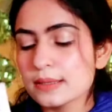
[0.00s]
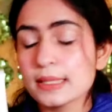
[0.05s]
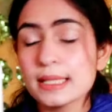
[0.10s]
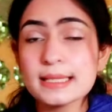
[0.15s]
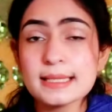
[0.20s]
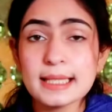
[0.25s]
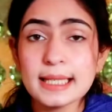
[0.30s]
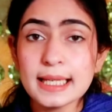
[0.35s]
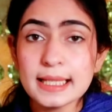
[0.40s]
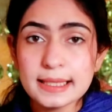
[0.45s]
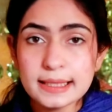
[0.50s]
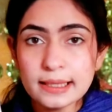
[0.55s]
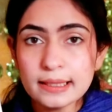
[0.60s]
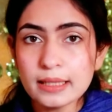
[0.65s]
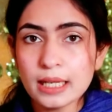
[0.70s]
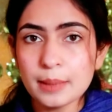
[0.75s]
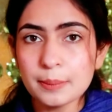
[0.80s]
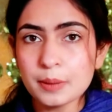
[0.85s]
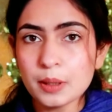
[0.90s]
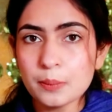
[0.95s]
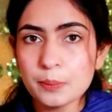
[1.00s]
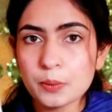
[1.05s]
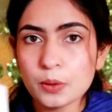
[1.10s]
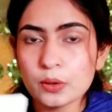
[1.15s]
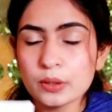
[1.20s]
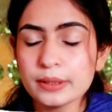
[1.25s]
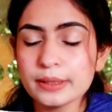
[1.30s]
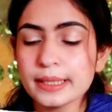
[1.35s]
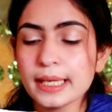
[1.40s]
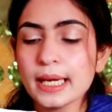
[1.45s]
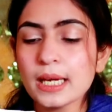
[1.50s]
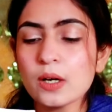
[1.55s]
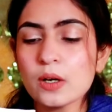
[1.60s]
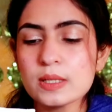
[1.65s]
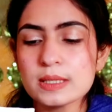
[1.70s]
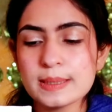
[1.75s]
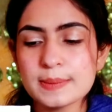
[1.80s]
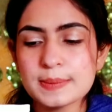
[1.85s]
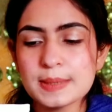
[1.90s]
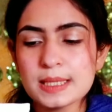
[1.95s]
सो गर्ल्स एट्टी ग्राम का प्रोडक्ट है
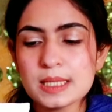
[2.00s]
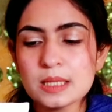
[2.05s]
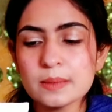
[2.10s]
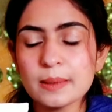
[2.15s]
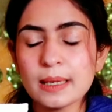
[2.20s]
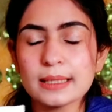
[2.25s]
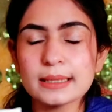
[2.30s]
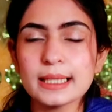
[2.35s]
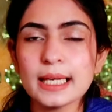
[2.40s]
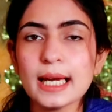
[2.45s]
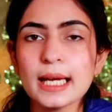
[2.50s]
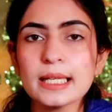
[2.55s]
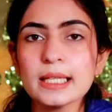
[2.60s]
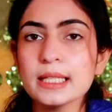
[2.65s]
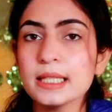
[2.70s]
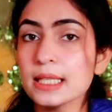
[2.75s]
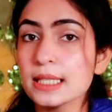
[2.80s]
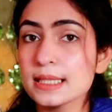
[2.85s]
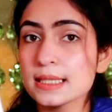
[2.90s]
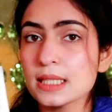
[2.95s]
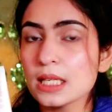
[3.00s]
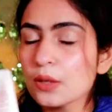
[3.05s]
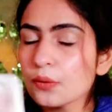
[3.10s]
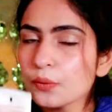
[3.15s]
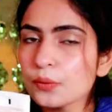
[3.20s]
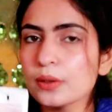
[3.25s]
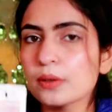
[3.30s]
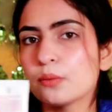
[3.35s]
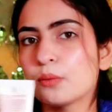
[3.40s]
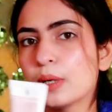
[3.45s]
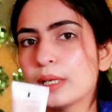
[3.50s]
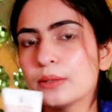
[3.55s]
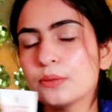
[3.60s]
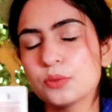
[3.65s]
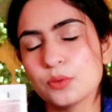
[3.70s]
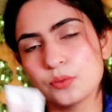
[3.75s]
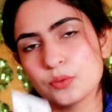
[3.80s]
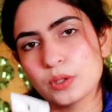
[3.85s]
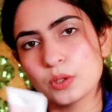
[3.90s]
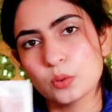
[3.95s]
और सबसे अच्छी बात है कि ये सिर्फ वन
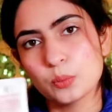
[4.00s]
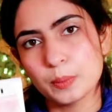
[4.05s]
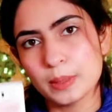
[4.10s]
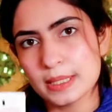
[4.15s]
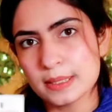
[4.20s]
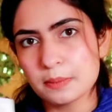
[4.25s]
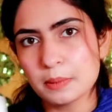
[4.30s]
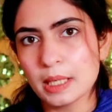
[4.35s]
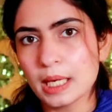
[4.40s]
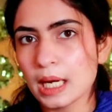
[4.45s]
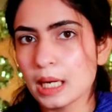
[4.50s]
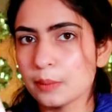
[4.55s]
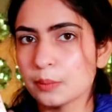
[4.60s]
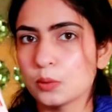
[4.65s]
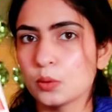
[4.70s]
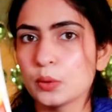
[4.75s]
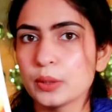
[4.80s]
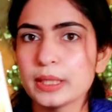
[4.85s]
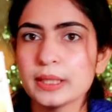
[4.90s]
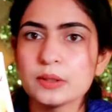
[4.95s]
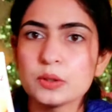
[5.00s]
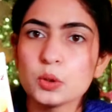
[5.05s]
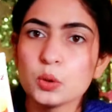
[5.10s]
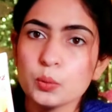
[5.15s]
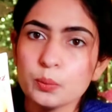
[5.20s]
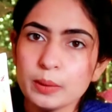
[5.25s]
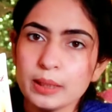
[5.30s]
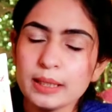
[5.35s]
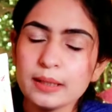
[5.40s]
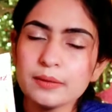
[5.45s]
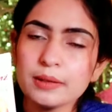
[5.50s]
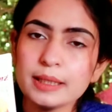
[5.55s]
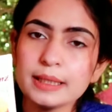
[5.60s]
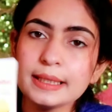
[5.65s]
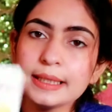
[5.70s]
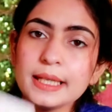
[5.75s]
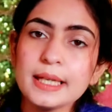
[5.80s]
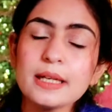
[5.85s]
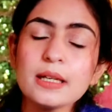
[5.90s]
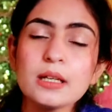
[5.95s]
फिफ्टी में आपको ये ट्यूब मिलने
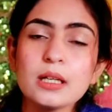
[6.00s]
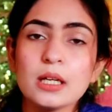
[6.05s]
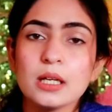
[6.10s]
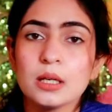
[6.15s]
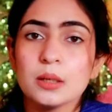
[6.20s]
वाली है